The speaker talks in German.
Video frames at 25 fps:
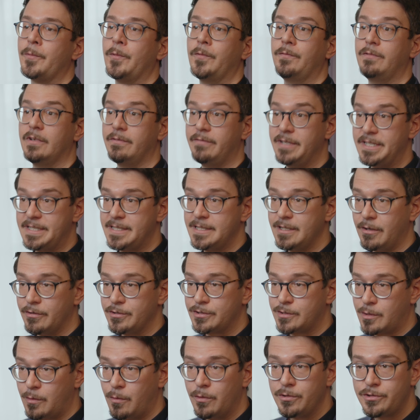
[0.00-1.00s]
Und wir wissen
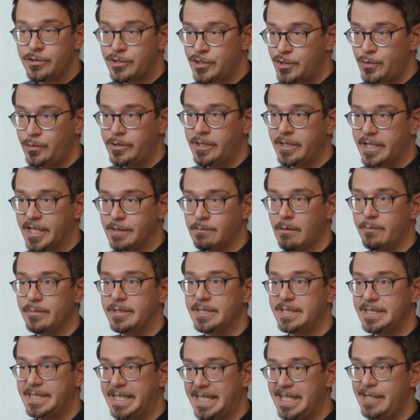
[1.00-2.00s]
aus großen Studien, dass man
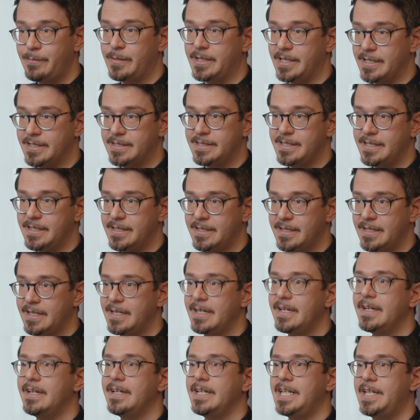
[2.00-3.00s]
mit Telemedizin
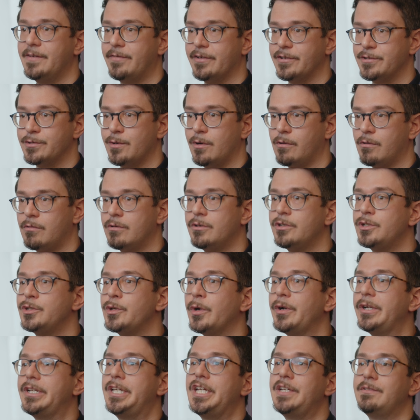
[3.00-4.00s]
die Versorgung
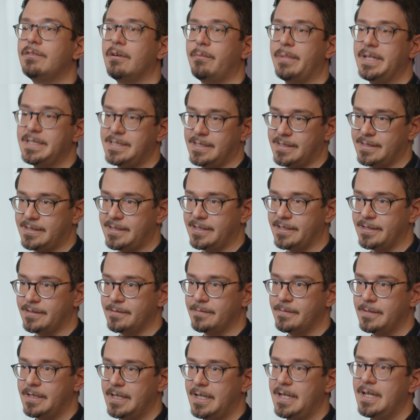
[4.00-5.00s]
deutlich verbessern
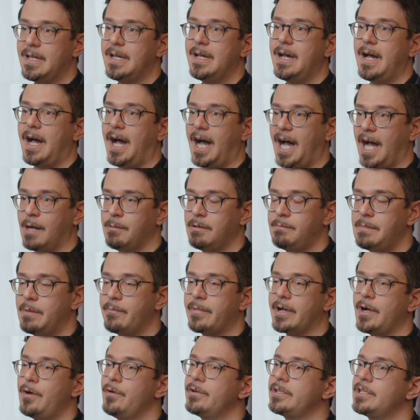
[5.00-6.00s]
kann. Aber man
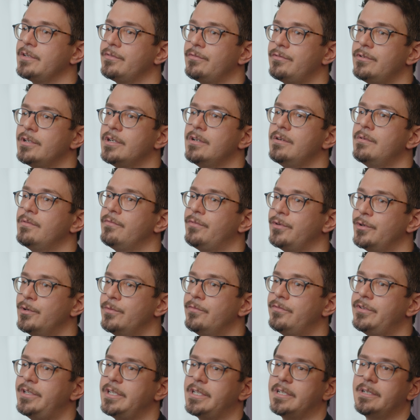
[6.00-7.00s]
braucht dafür
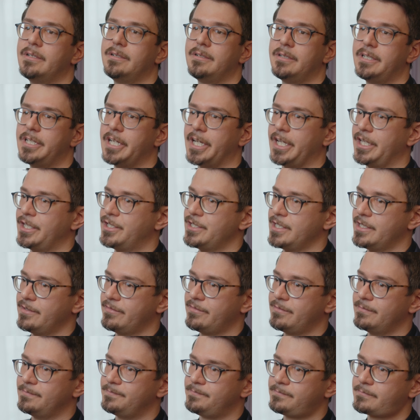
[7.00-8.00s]
vernünftige
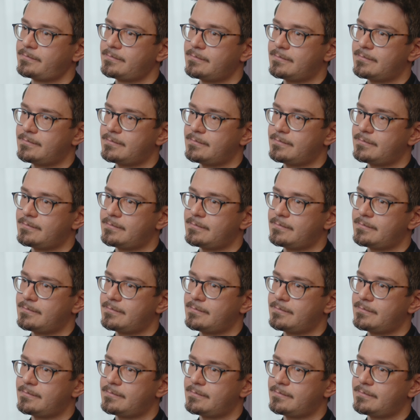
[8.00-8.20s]
Gerätschaften.